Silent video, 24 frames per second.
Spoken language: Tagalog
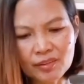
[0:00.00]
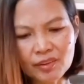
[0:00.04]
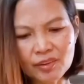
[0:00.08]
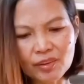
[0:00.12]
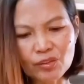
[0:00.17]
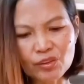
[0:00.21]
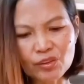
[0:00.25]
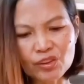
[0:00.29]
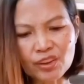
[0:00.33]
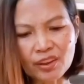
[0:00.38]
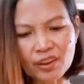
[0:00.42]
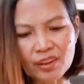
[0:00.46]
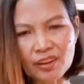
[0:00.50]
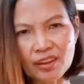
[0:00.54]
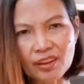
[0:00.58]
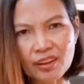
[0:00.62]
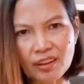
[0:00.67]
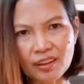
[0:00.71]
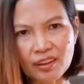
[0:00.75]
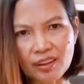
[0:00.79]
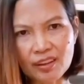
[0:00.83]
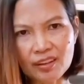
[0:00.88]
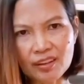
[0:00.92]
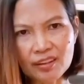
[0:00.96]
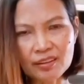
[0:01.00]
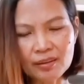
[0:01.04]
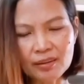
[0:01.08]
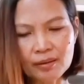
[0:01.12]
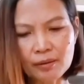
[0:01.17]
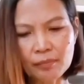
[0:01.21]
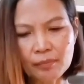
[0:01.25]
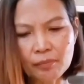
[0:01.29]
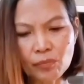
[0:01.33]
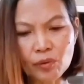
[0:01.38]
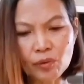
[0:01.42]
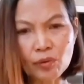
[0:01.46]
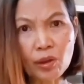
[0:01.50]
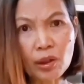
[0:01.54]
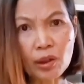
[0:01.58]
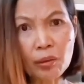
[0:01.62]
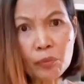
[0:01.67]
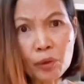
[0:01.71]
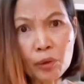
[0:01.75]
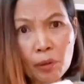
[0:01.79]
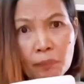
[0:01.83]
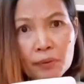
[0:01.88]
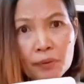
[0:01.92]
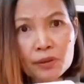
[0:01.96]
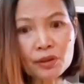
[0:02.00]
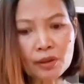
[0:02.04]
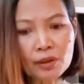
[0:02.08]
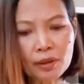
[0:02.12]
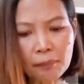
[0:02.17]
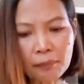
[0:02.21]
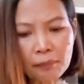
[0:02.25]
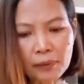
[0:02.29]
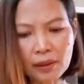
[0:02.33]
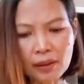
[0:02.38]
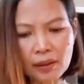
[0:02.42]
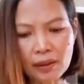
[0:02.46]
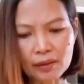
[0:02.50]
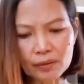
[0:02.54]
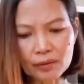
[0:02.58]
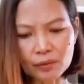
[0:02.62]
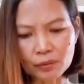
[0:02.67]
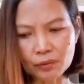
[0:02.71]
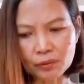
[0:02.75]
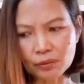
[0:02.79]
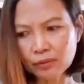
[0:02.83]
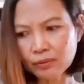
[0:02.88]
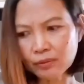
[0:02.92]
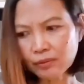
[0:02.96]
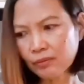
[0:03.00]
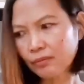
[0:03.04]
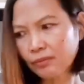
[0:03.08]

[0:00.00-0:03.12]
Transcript: Hindi ko siya kilala. Pero alam niyo, masarap pala ito.